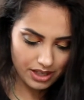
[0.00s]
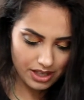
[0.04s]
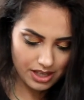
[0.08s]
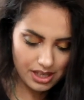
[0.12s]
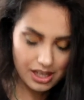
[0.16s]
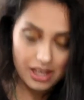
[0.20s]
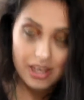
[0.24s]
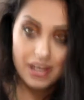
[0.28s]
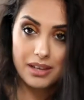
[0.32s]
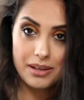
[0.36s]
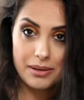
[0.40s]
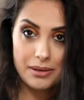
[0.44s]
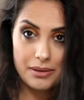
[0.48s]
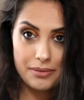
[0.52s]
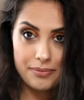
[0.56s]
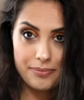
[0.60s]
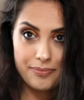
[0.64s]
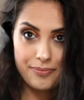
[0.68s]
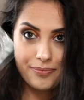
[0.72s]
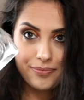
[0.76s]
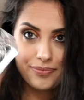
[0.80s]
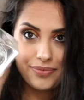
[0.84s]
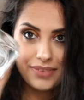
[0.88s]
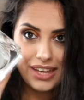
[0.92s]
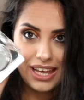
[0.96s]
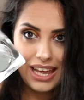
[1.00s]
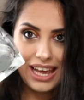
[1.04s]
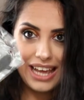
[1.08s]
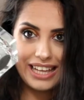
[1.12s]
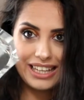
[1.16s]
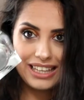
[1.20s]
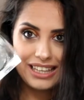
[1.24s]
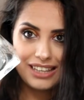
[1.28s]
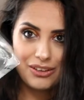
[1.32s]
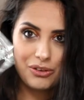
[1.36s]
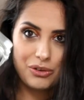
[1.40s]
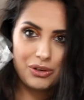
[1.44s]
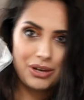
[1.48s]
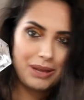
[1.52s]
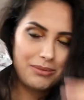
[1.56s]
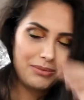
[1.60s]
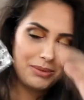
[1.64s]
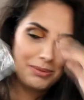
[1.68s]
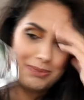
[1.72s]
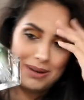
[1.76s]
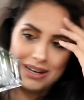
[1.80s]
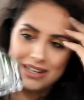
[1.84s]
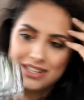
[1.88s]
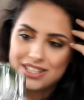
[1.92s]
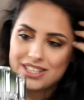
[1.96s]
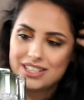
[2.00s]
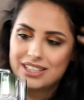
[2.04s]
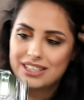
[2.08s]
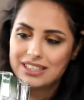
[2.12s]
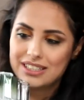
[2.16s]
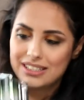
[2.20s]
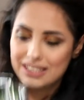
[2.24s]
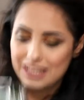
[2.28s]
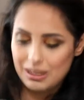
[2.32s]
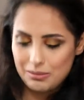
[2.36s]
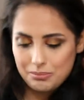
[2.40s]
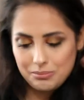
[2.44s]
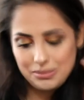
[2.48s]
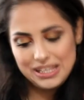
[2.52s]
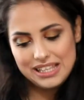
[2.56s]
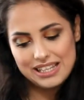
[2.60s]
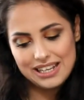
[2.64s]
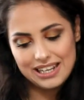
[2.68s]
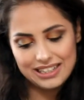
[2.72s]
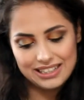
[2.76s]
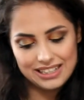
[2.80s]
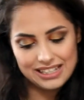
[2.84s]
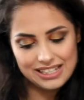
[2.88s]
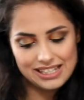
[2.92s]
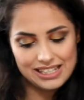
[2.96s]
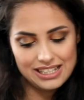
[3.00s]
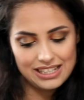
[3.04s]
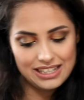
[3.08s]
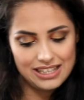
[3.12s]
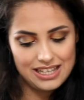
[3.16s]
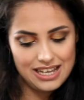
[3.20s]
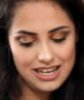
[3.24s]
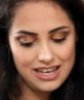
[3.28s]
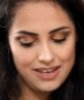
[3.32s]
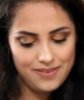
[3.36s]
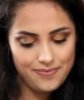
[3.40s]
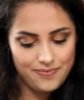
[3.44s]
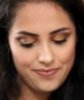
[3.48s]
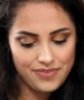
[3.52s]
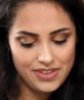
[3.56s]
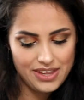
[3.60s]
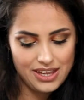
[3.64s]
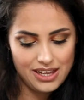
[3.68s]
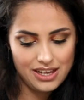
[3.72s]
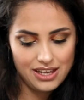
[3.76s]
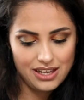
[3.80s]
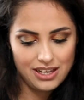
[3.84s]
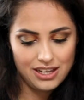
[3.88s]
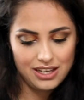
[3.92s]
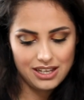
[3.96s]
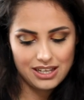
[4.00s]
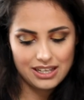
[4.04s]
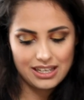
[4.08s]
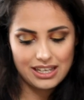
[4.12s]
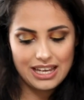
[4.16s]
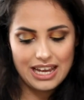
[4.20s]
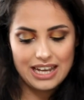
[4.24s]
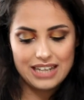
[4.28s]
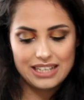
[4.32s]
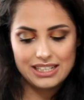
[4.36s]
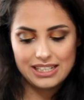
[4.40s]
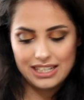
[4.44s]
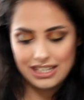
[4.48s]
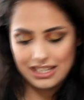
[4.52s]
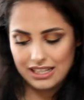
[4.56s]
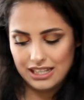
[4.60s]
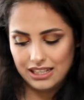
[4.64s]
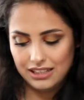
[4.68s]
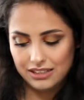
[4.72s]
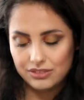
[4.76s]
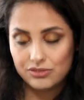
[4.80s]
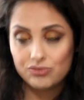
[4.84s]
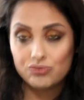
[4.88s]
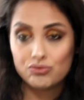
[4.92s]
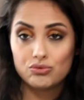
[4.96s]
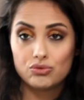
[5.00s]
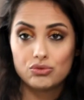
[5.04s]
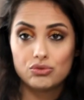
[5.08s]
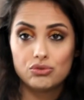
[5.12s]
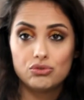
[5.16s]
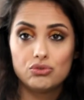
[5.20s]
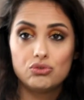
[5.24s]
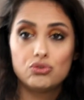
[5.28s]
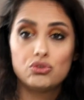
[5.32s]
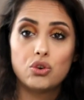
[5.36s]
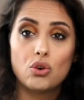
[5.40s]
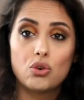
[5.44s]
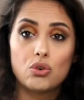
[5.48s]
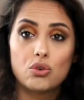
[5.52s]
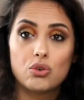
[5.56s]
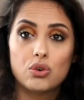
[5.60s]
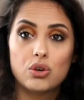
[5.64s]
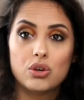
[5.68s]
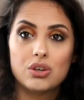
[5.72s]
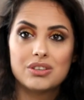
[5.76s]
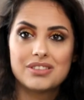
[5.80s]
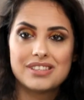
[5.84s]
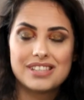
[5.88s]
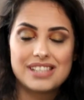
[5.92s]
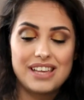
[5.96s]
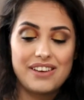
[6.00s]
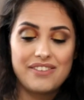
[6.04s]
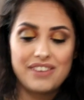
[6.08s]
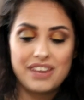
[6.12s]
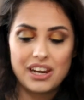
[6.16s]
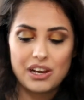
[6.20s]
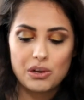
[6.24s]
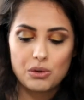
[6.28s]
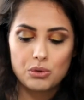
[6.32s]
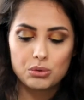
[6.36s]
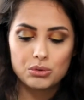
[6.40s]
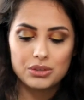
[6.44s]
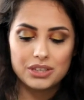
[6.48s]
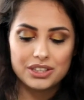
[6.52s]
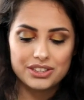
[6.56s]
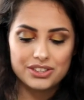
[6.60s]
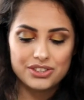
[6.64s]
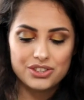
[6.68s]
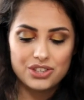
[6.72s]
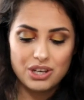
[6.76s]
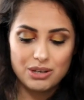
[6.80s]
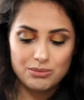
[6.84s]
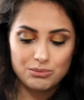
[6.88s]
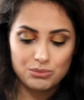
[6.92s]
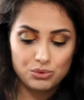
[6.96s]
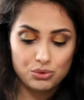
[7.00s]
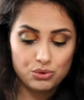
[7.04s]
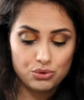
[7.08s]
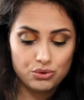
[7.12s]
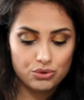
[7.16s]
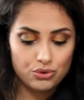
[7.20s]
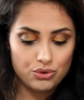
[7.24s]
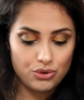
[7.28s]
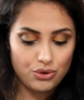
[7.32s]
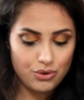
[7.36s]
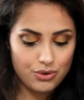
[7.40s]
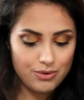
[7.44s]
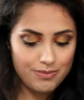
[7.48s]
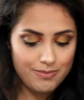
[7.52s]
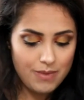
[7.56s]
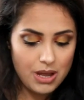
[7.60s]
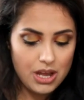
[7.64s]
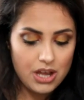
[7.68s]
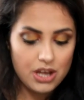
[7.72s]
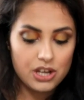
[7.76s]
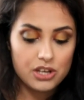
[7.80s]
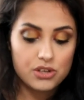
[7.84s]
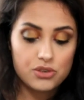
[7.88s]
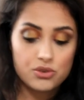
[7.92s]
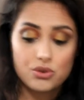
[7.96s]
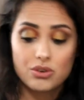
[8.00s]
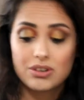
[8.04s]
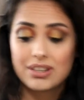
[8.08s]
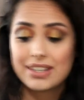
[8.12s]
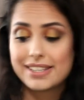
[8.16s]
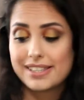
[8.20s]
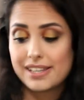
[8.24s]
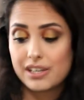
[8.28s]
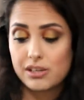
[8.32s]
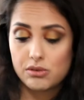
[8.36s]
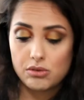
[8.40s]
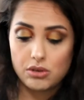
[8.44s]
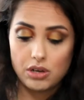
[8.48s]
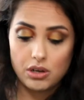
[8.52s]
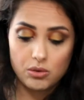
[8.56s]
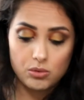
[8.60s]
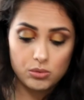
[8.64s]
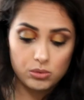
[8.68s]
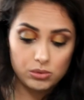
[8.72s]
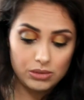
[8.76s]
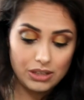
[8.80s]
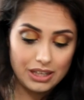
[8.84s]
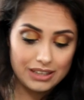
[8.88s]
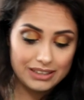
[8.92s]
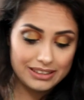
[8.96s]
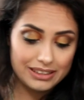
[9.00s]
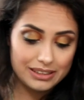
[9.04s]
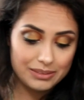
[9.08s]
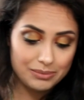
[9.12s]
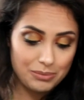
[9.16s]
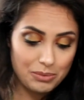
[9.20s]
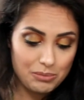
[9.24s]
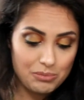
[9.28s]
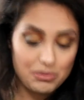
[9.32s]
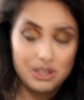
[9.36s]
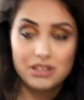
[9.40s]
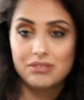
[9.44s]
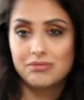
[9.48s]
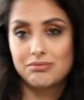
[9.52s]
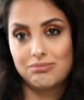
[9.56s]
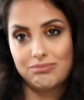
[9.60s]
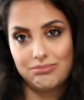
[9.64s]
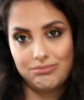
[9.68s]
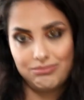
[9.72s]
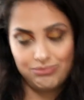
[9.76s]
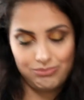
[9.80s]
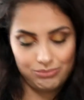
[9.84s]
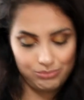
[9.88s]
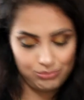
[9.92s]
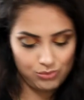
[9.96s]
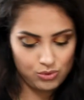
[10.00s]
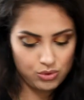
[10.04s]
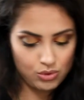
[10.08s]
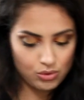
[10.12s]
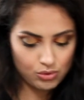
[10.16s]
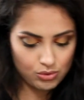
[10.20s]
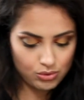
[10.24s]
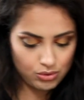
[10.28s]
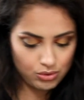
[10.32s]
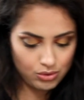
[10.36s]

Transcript: e, en önemli parçalarından bir tanesiydi. Gerçekten çok severek kullanacağımı düşünüyorum. Çok kısa süre kullandım ama çok